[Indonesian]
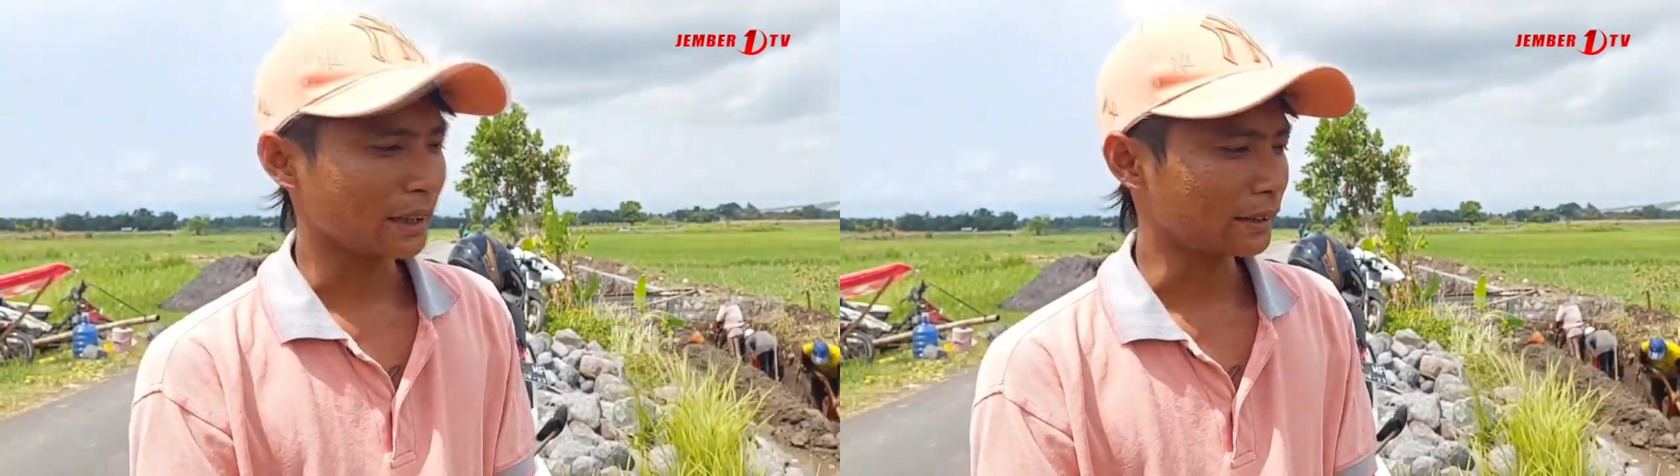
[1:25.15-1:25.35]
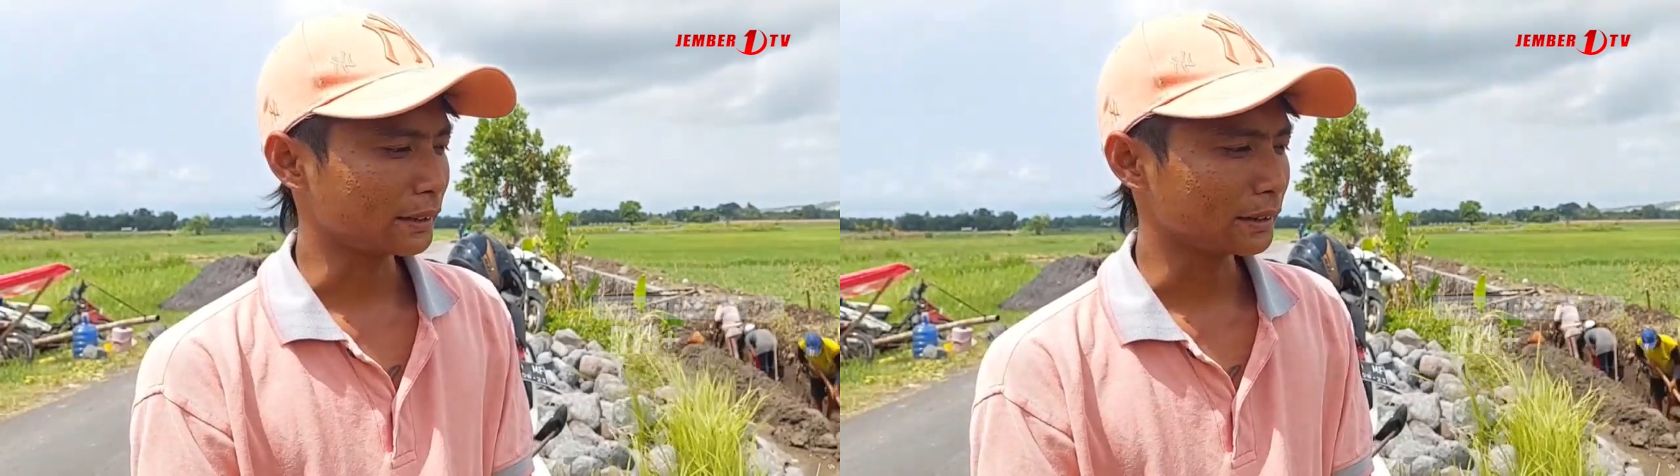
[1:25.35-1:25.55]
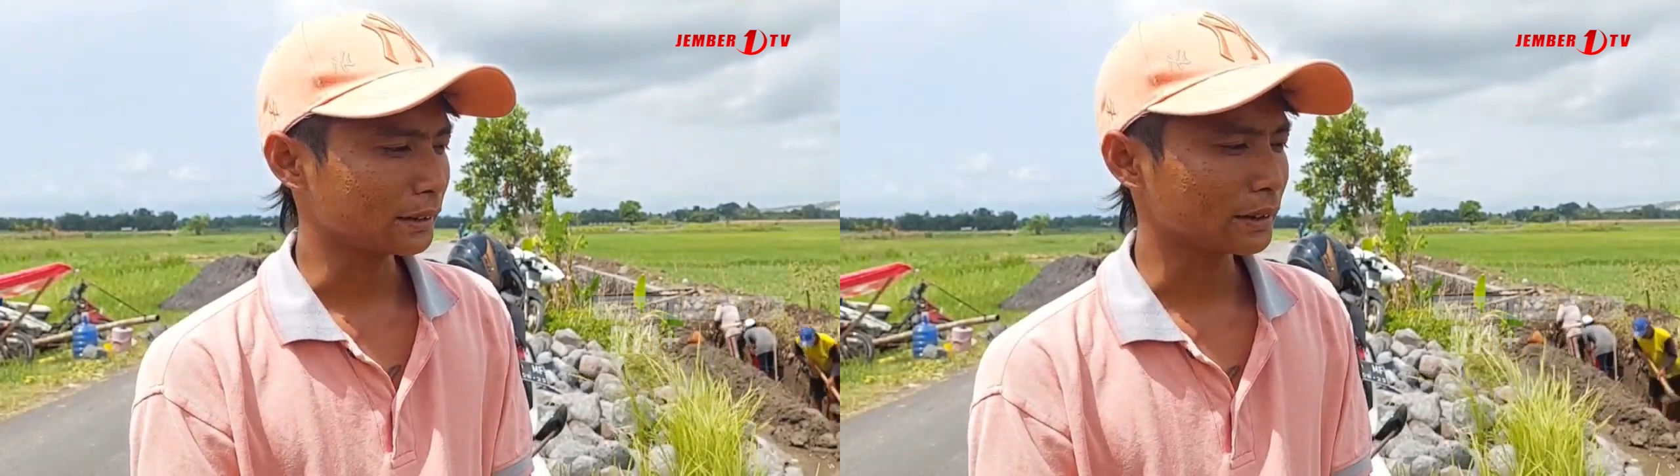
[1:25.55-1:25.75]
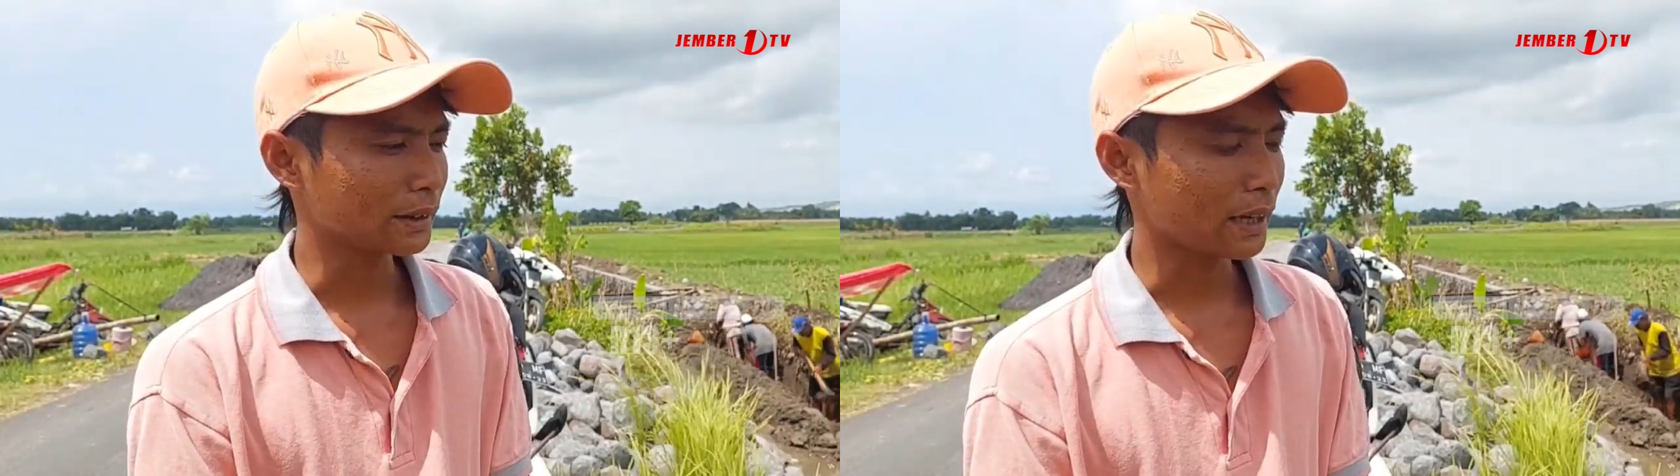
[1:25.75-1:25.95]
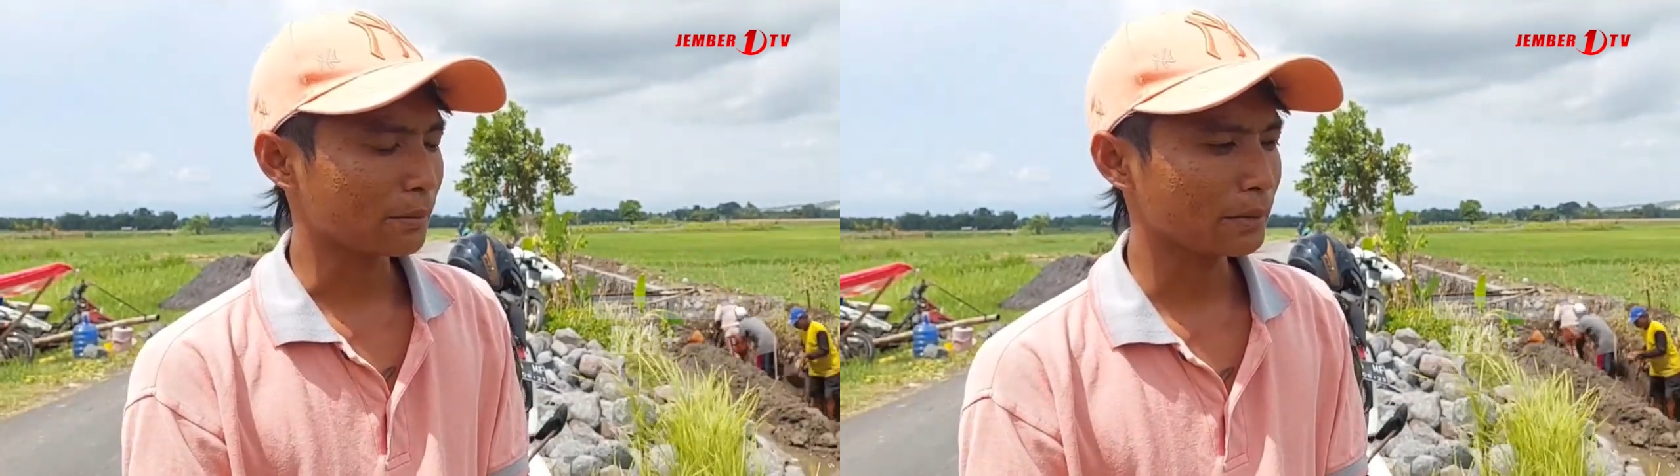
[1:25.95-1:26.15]
dan
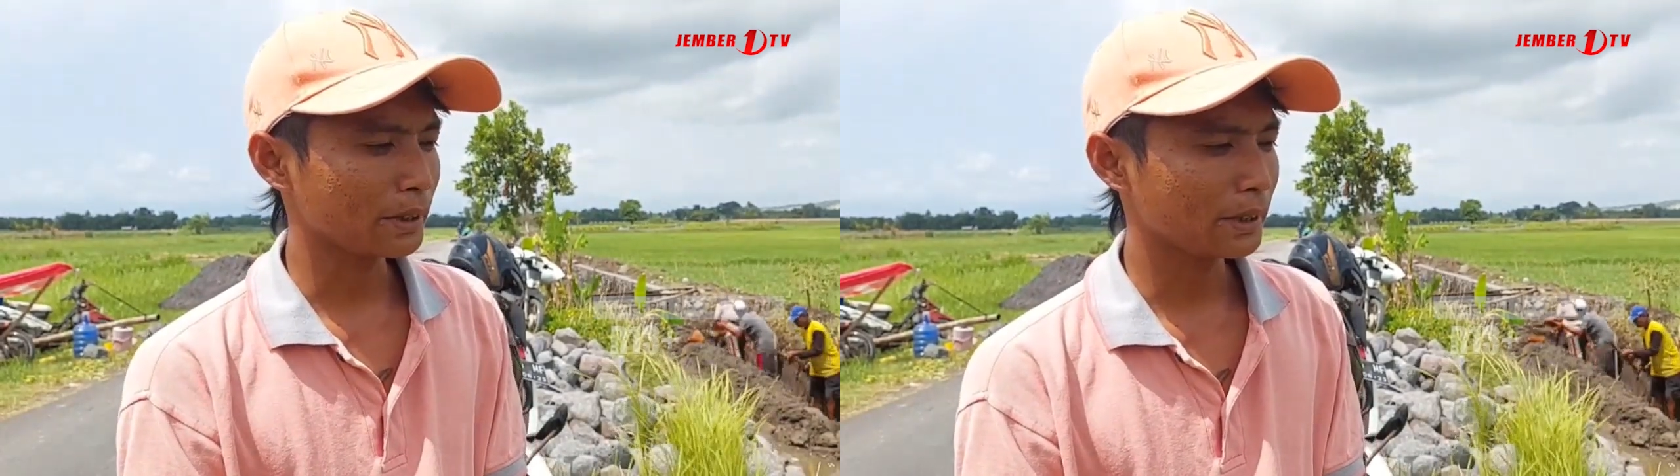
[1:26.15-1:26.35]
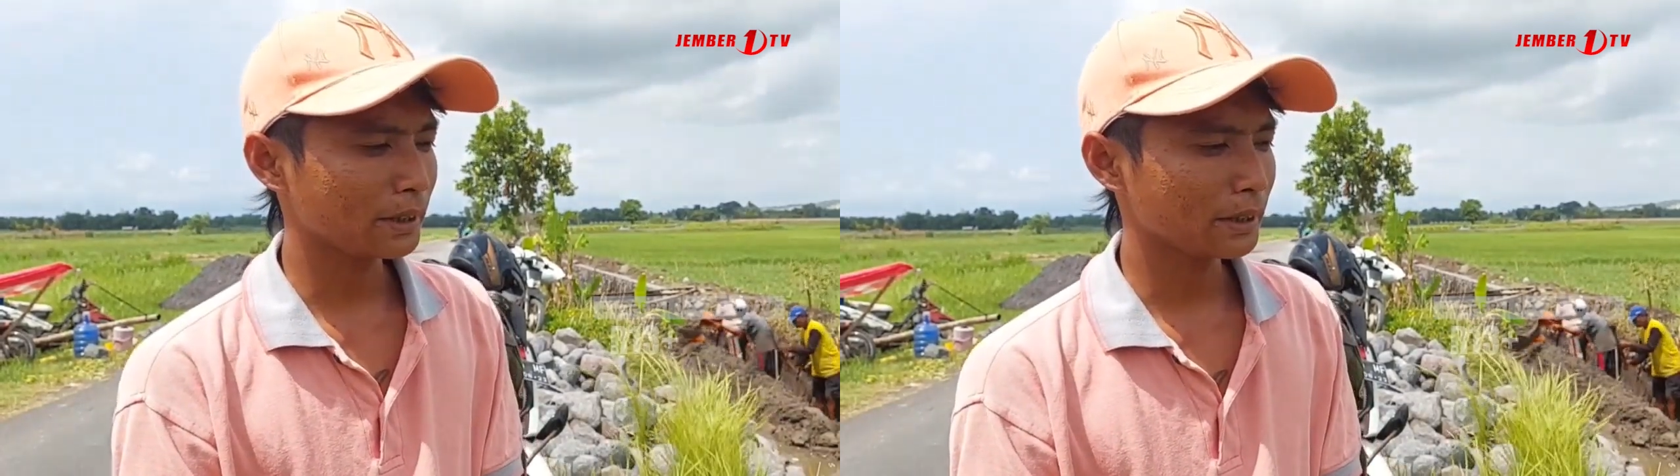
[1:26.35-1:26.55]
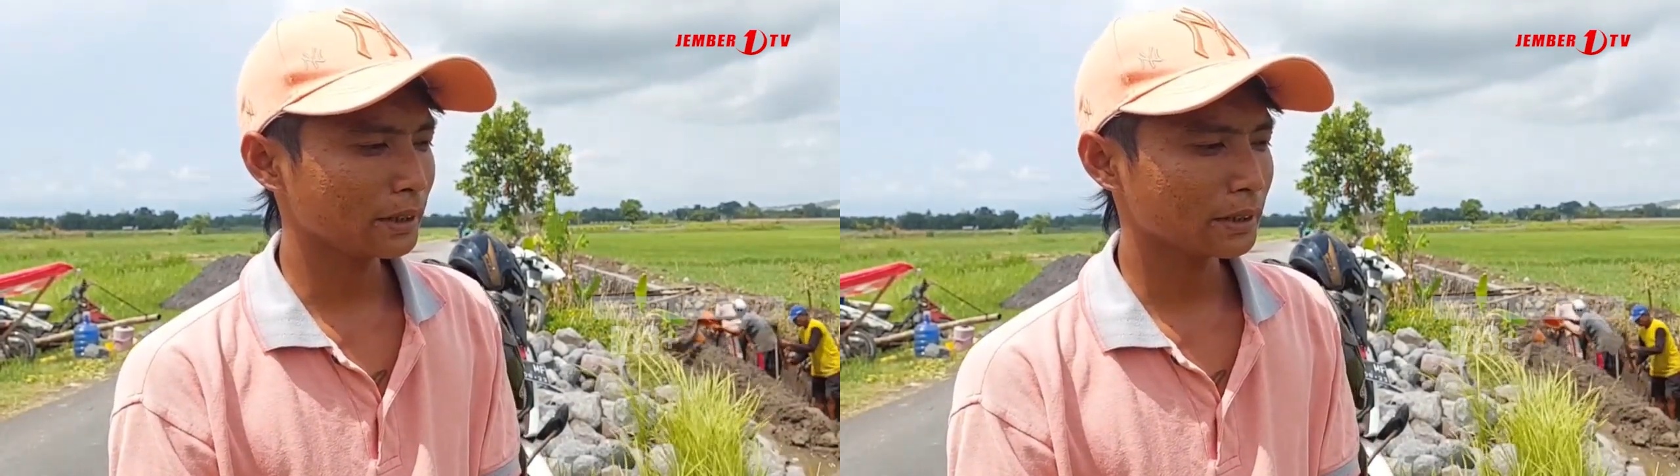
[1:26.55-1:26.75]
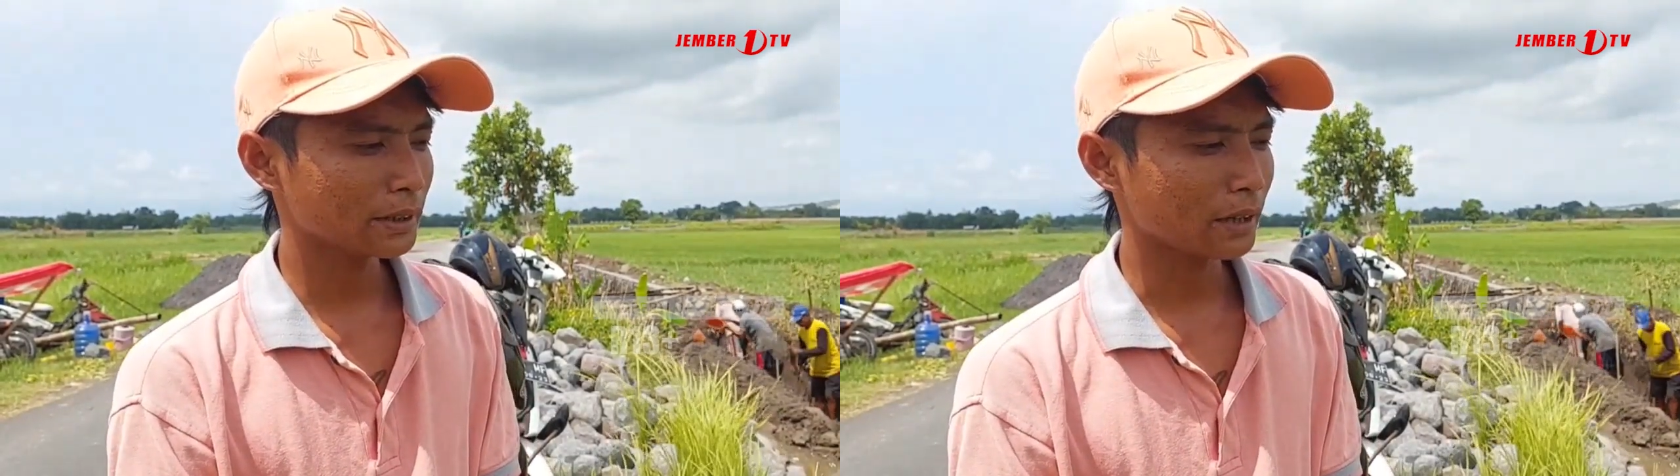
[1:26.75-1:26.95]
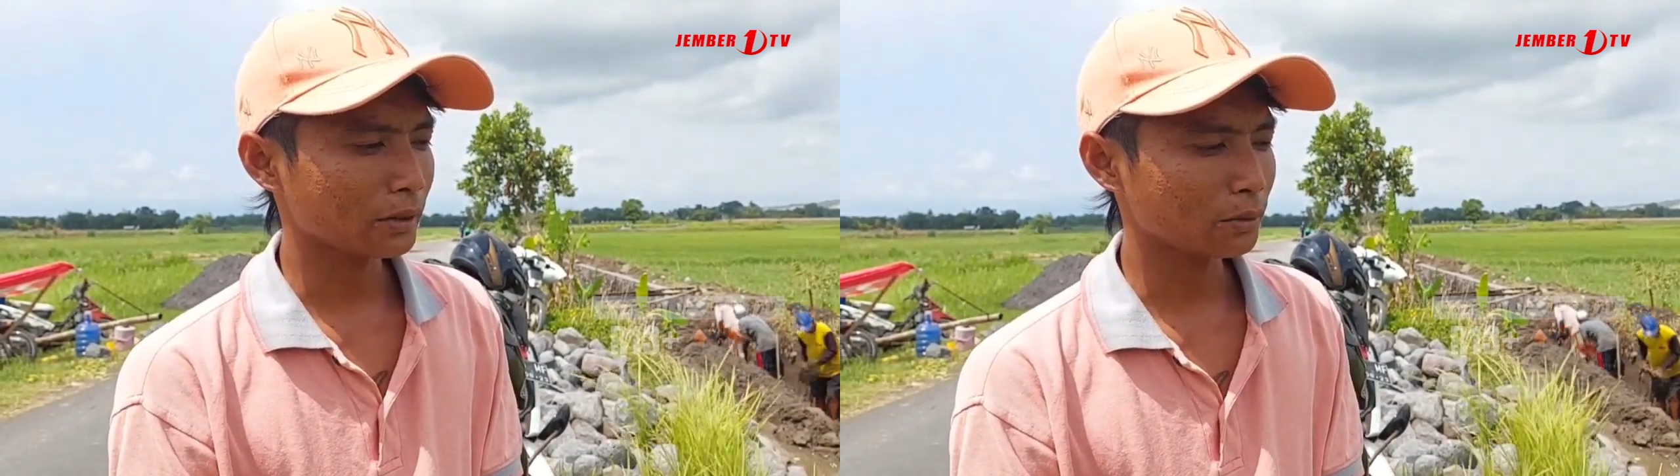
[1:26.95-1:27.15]
kami
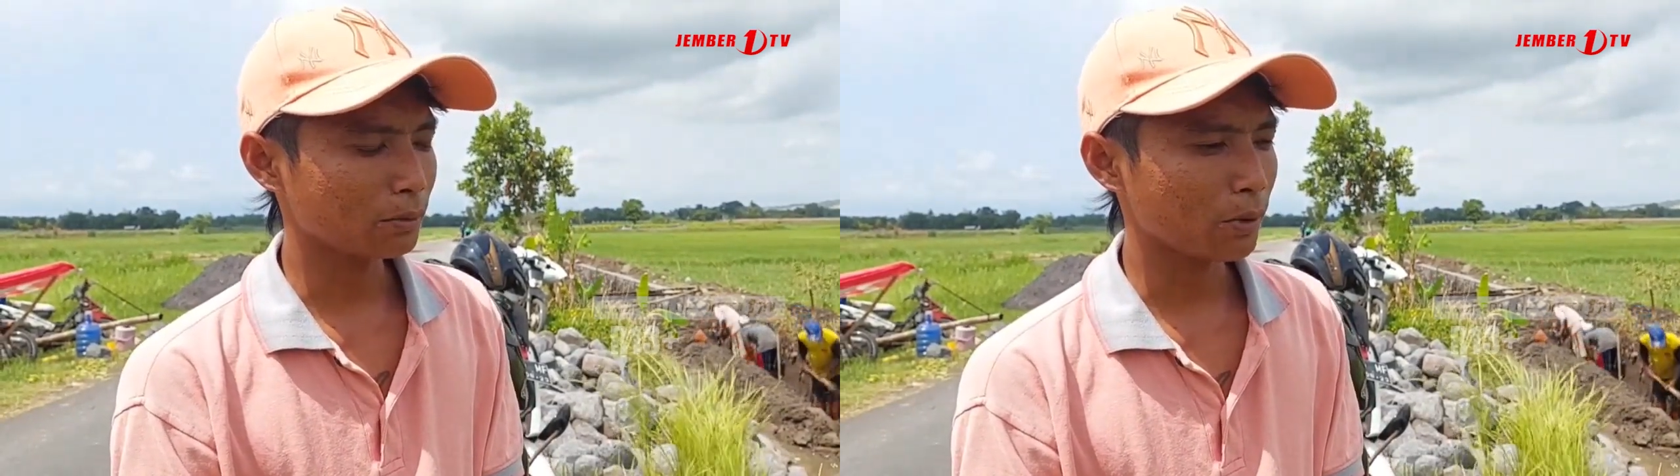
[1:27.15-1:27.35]
selaku